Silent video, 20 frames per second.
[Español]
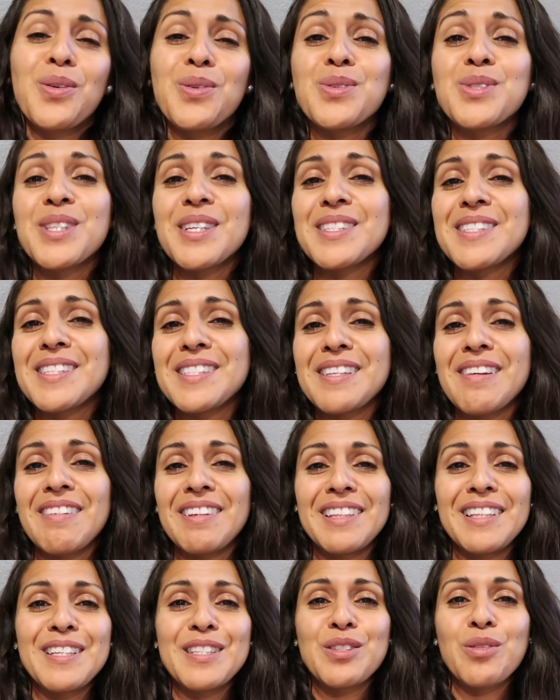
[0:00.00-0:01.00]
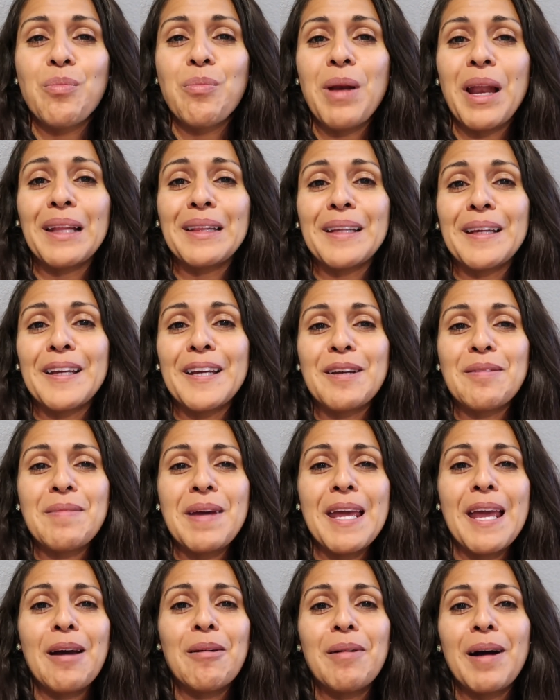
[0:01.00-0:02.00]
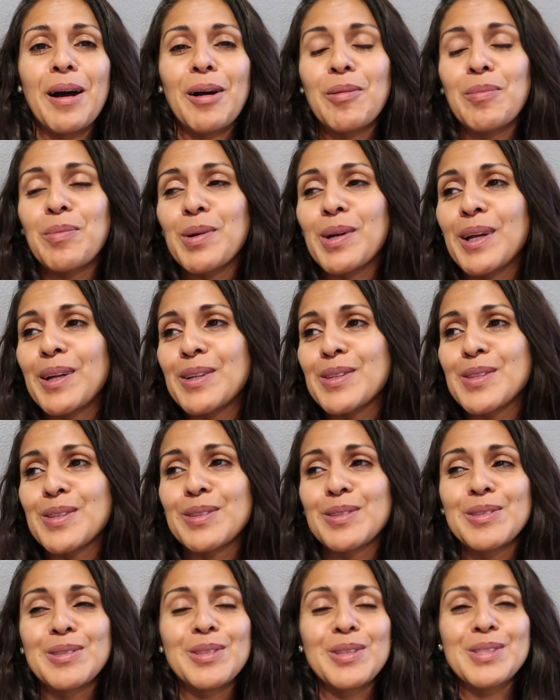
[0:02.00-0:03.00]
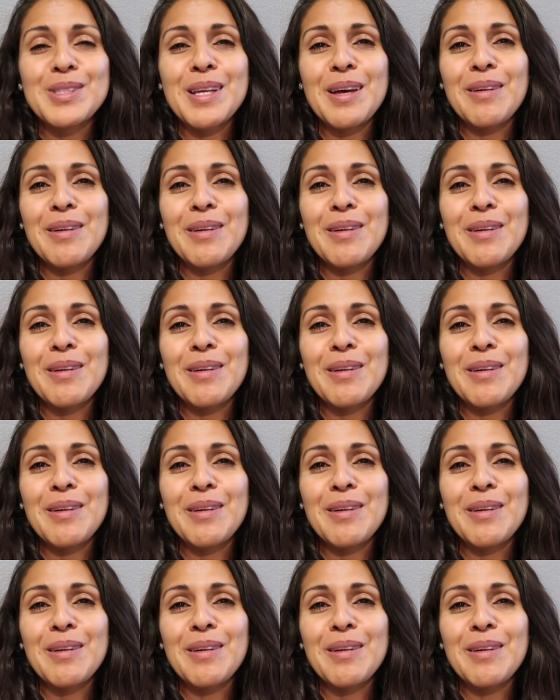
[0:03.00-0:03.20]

Ustedes si saben de esto, platíquenme ahí abajo porque nosotros no